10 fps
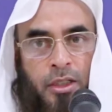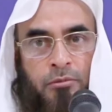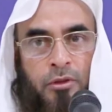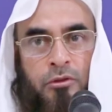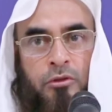
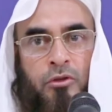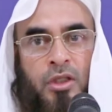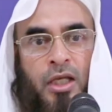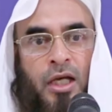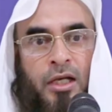এবং
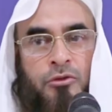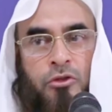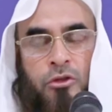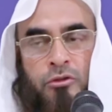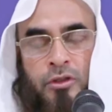দুনিয়ার
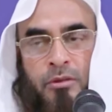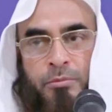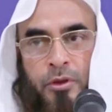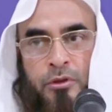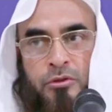যতটা
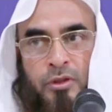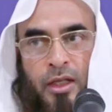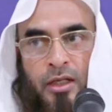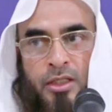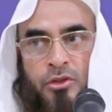প্রয়োজন
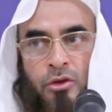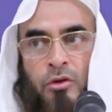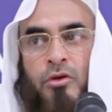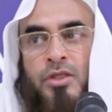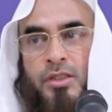আল্লাহ
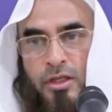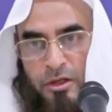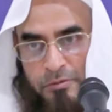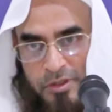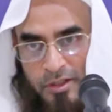সহজে যেন
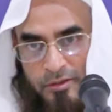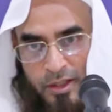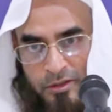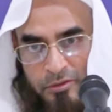আমাদের দান